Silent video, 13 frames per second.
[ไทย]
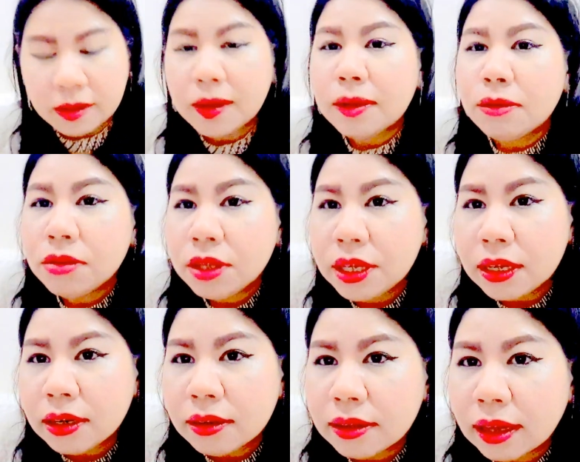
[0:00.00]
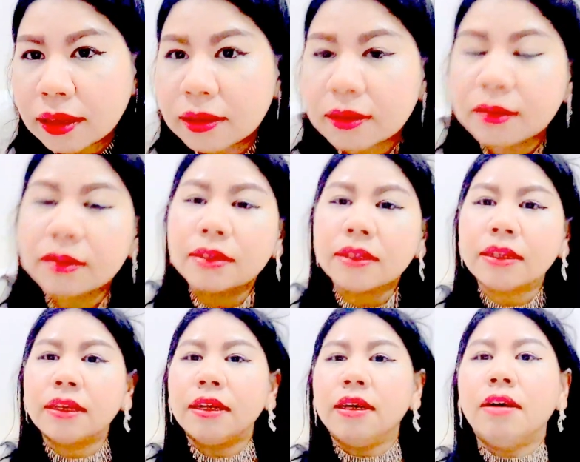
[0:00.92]
ก็ช่วงนี้เราจัด
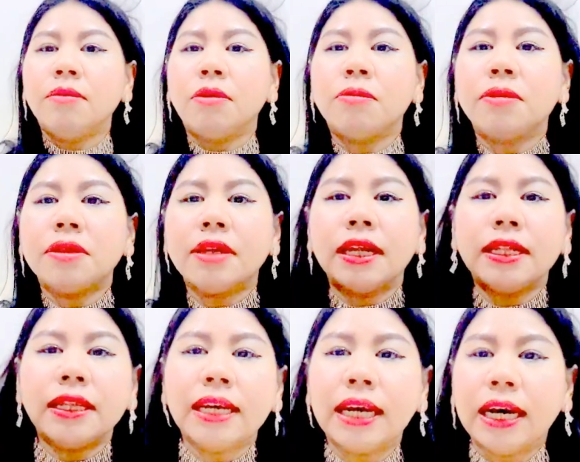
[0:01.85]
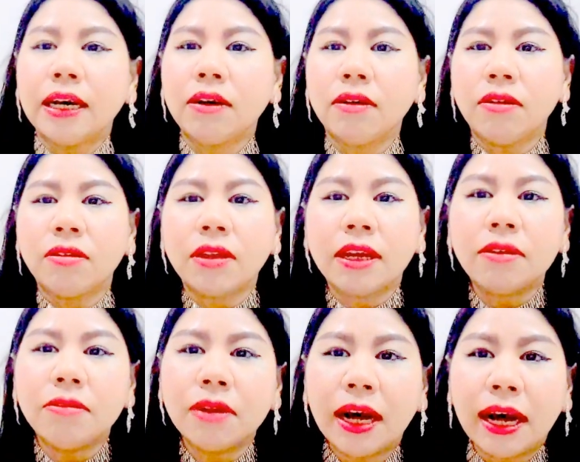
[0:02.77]
โปรโมชั่นนะคะ ก็ลดให้
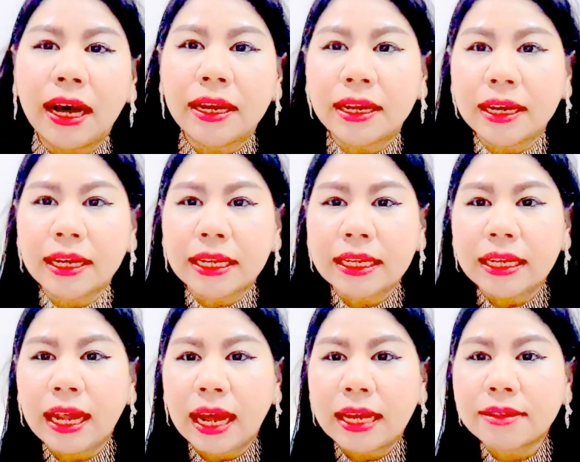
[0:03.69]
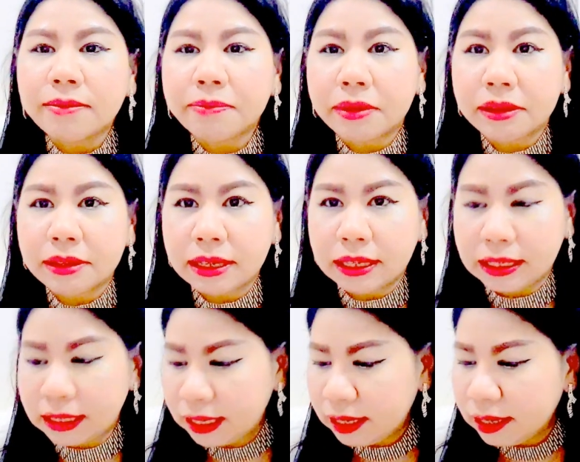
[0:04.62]
ลูกค้านะคะห้าสิบเปอร์เซ็น
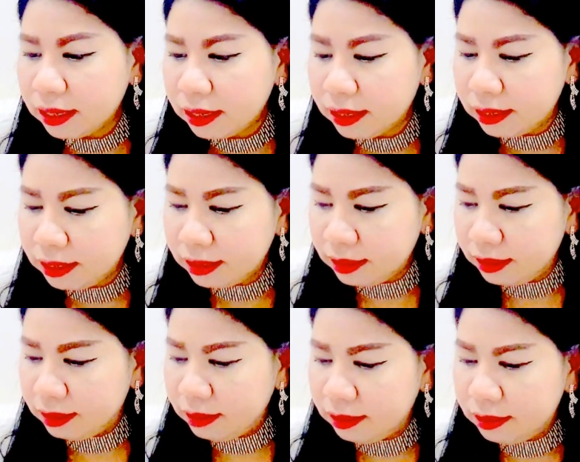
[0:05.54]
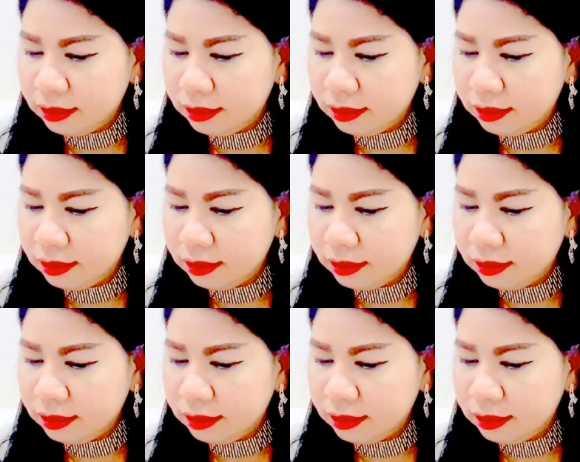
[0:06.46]
ต์แล้วก็